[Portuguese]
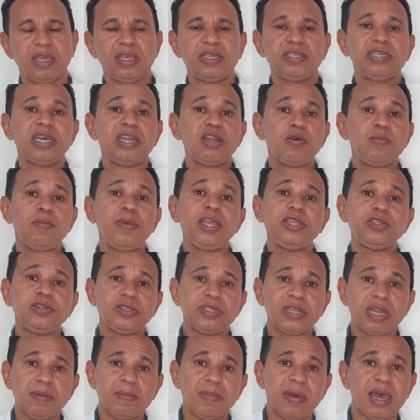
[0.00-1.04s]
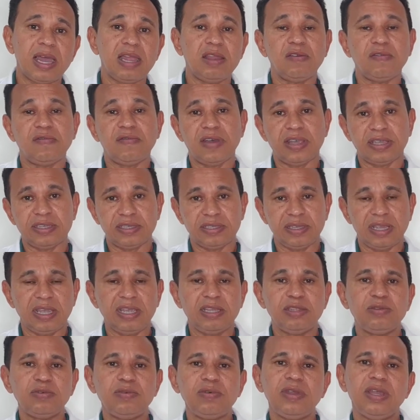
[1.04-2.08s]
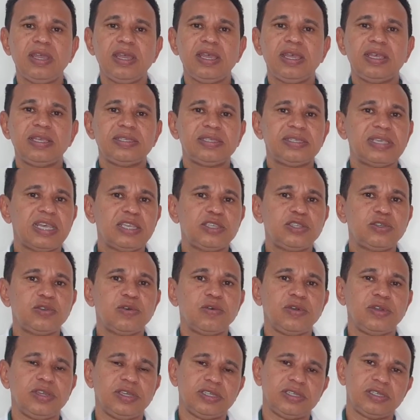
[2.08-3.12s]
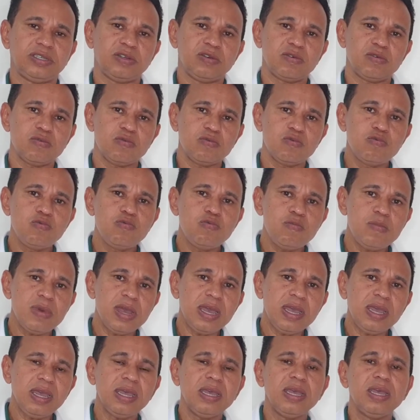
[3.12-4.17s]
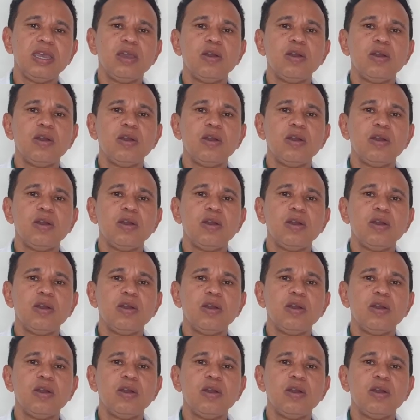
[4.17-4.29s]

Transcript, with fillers: Geralmente eu trabalho fazendo sessões uma